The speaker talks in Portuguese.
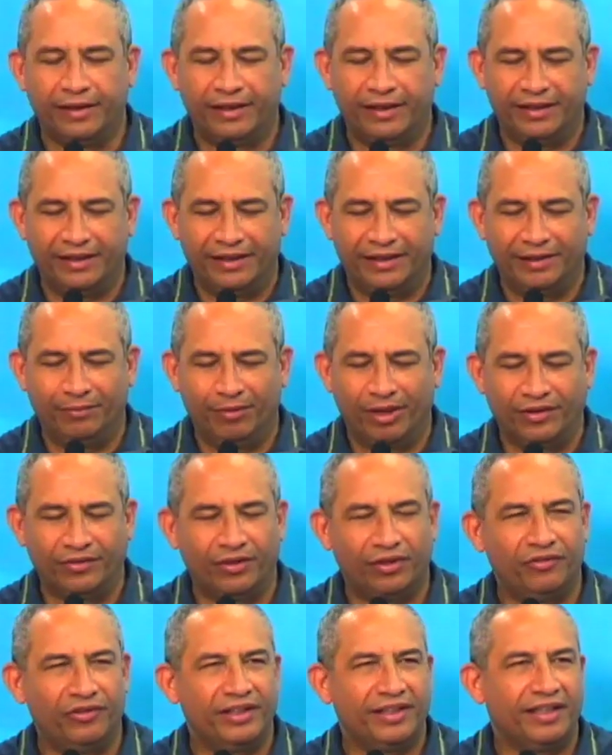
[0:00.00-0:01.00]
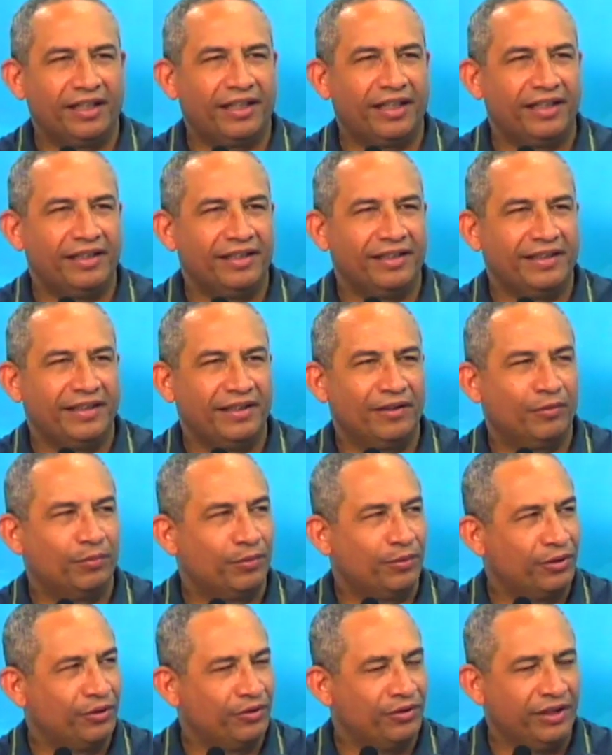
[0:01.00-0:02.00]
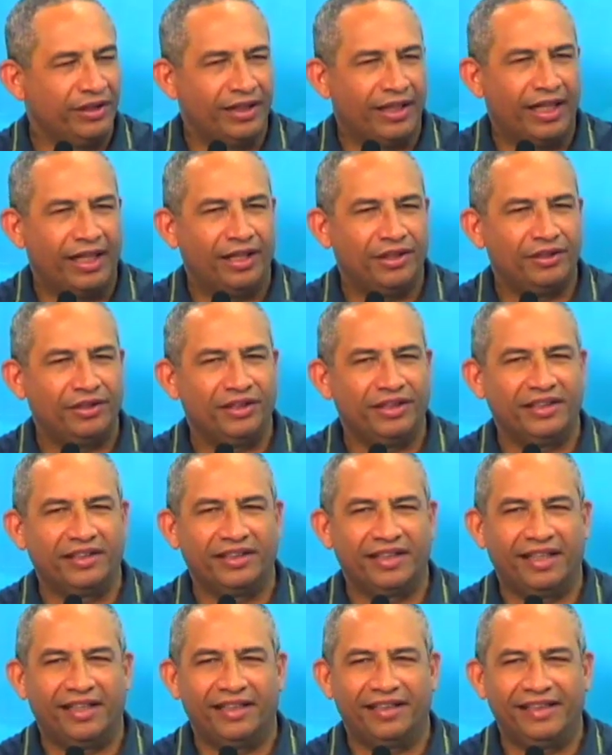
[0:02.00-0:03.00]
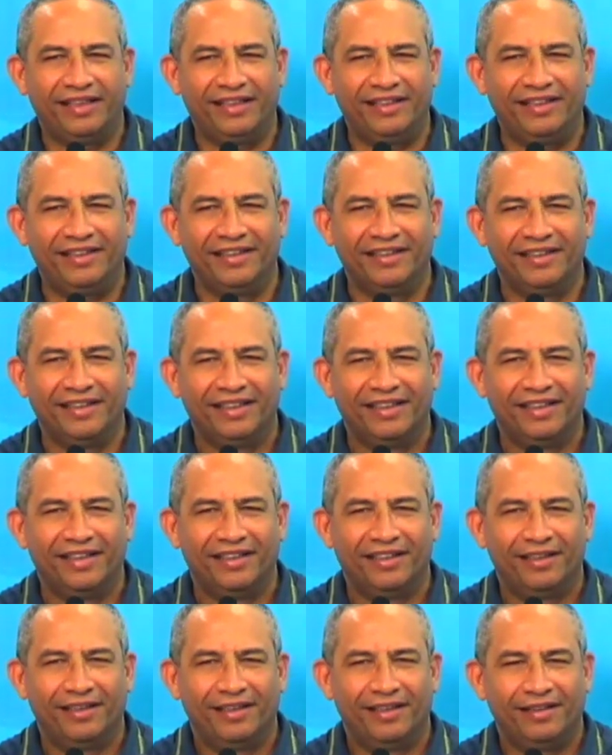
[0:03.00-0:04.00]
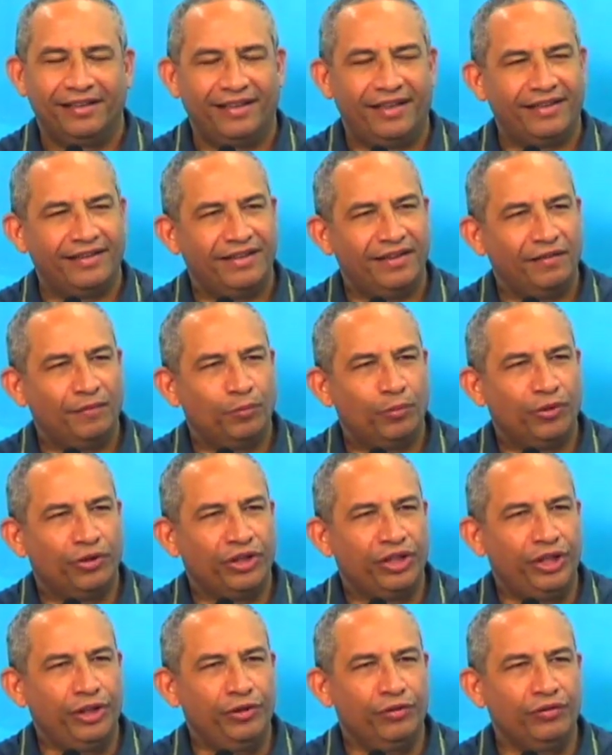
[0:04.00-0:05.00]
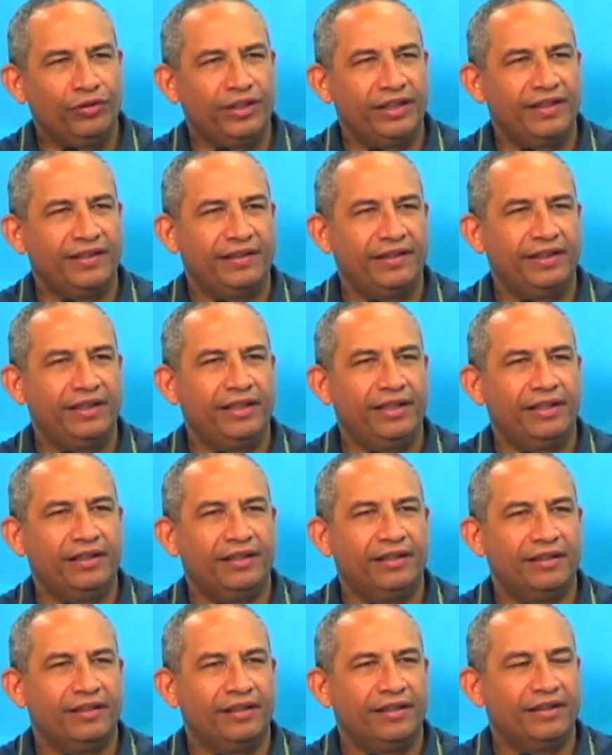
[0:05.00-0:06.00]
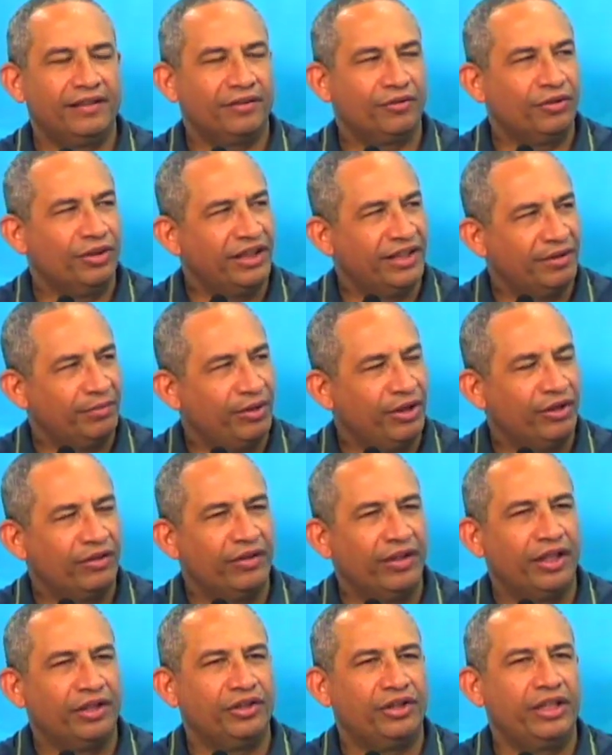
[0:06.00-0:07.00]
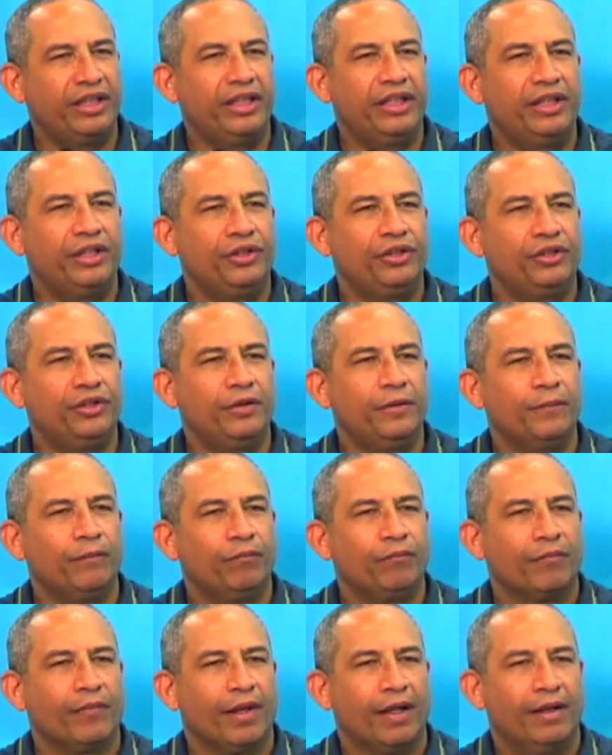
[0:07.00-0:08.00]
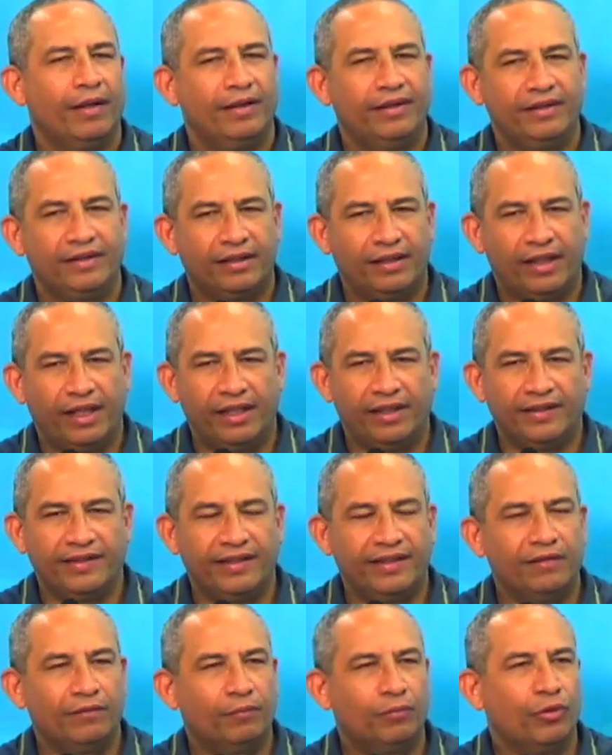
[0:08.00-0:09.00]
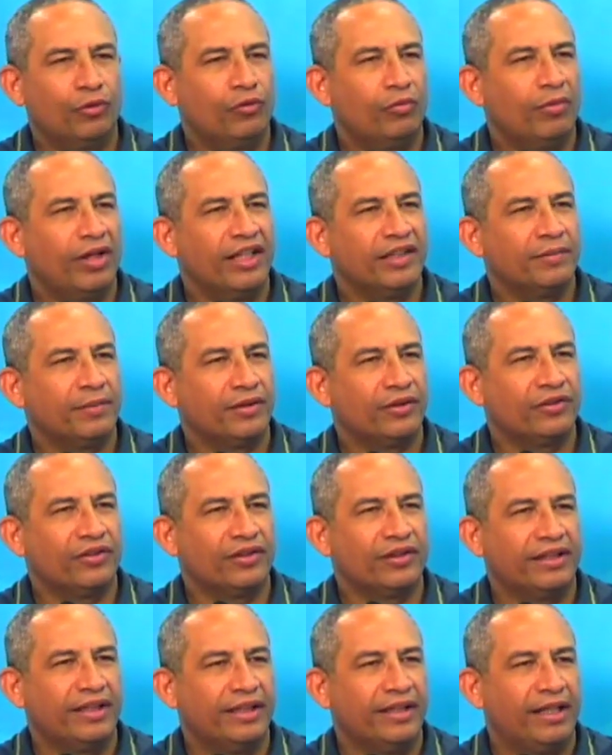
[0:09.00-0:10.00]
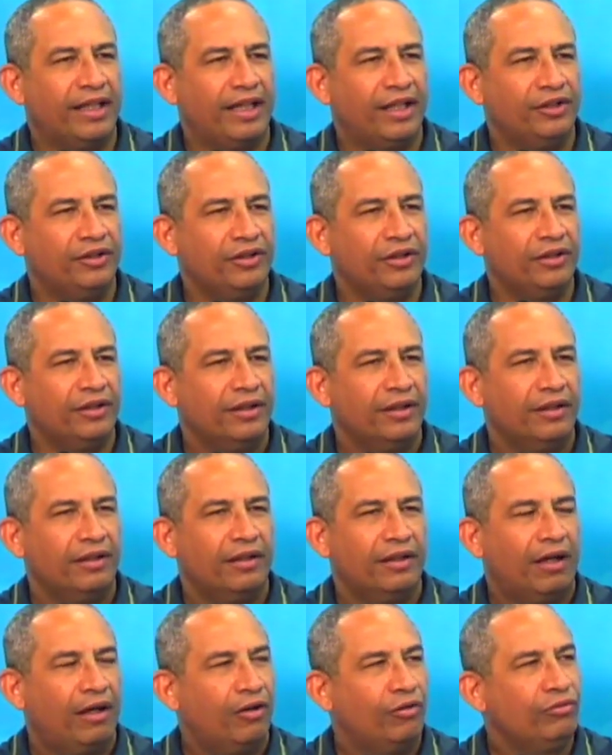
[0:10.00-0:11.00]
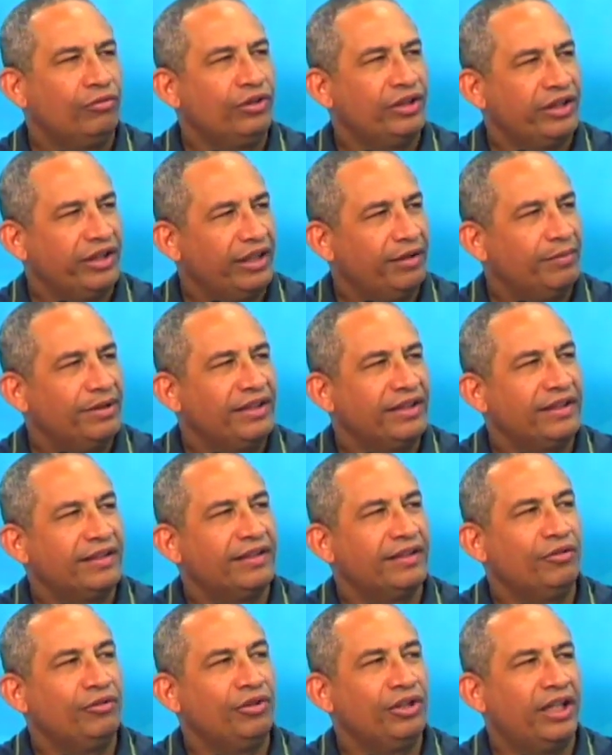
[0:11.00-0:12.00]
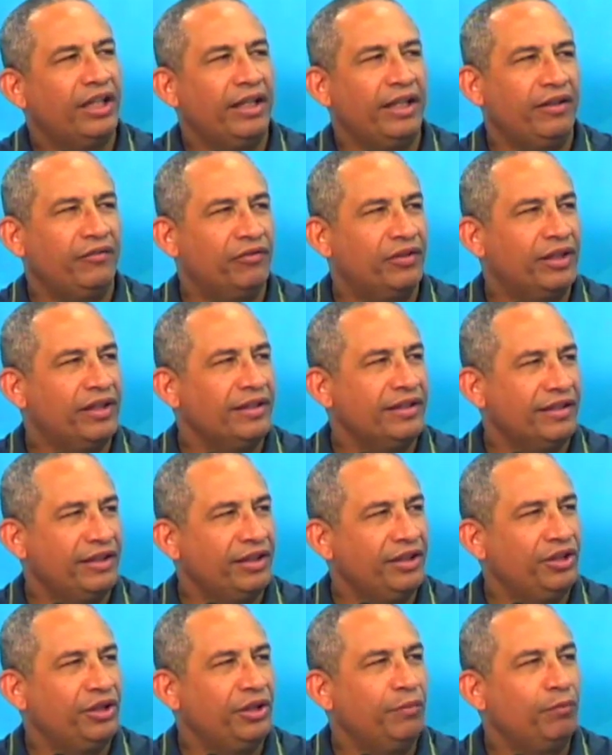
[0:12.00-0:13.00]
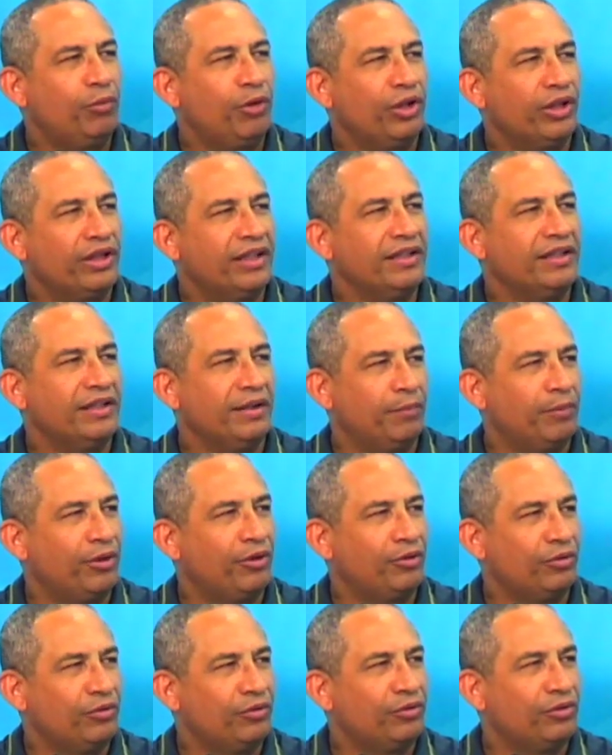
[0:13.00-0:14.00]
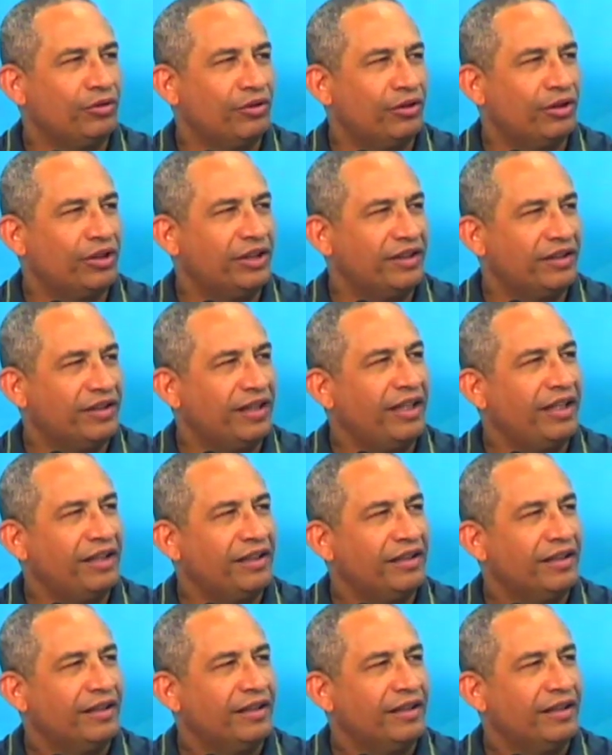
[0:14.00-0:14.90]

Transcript: É, e mais uma vez agradecer a oportunidade de estar aqui trazendo um pouquinho desse, desse conhecimento da gente, esclarecendo um pouco mais para a sociedade alguns temas que são de relevância e de importância para todos nós, né?